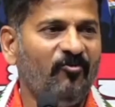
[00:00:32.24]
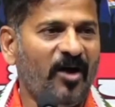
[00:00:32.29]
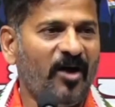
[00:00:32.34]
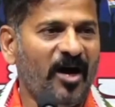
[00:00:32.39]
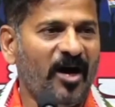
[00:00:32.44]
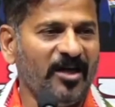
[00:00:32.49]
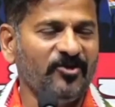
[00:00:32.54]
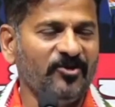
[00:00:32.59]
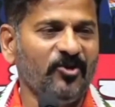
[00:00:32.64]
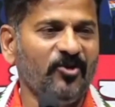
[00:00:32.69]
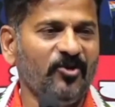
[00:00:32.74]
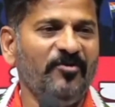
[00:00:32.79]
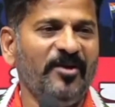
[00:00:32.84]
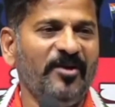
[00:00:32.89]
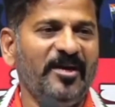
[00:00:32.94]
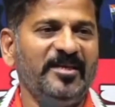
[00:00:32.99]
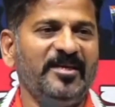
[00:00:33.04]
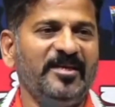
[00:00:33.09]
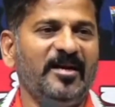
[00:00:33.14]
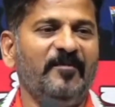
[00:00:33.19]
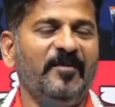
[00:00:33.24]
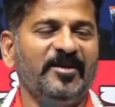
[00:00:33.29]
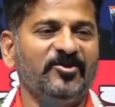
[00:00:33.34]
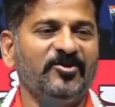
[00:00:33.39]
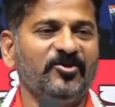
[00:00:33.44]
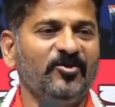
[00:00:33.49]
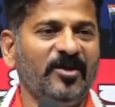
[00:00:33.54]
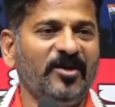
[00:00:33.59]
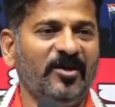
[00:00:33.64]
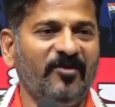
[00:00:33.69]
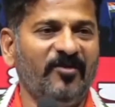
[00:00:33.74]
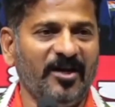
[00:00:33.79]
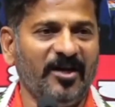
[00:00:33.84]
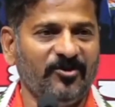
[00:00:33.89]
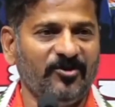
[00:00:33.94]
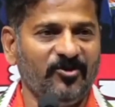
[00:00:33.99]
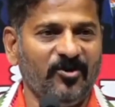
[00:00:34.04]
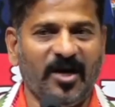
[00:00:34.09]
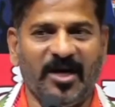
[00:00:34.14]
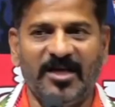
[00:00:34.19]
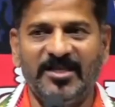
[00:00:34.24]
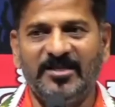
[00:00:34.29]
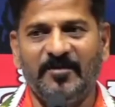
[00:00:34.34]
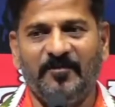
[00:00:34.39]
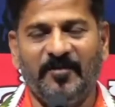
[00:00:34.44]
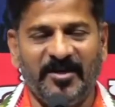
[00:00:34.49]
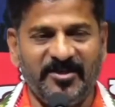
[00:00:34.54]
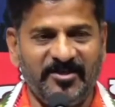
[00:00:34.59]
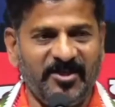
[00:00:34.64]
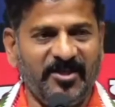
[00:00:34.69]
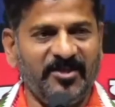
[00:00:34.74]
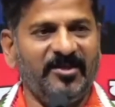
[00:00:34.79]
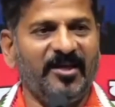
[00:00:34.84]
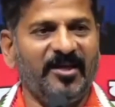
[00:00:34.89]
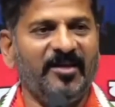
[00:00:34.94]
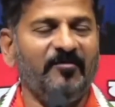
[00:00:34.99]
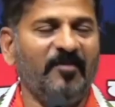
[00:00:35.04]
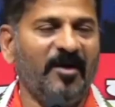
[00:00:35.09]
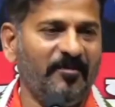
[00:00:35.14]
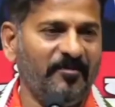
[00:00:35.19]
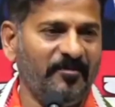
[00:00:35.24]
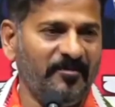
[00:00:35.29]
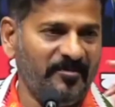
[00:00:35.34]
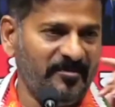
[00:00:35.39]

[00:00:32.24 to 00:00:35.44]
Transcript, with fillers: వాళ్ళతో వేదిక పంచుకునే వాళ్ళతో కలిసి పనిచేయొద్దని మా